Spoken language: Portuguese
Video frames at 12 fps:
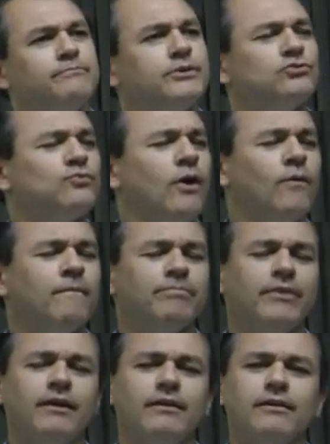Pessoal,
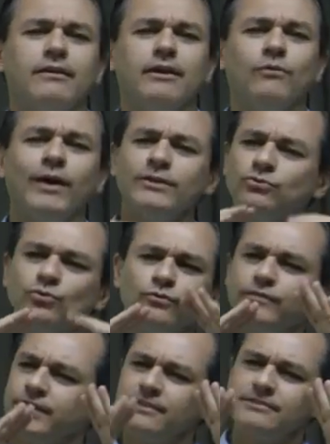não há
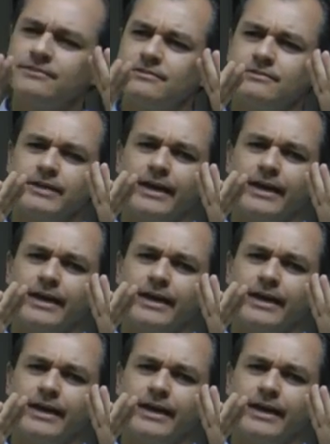dúvidas,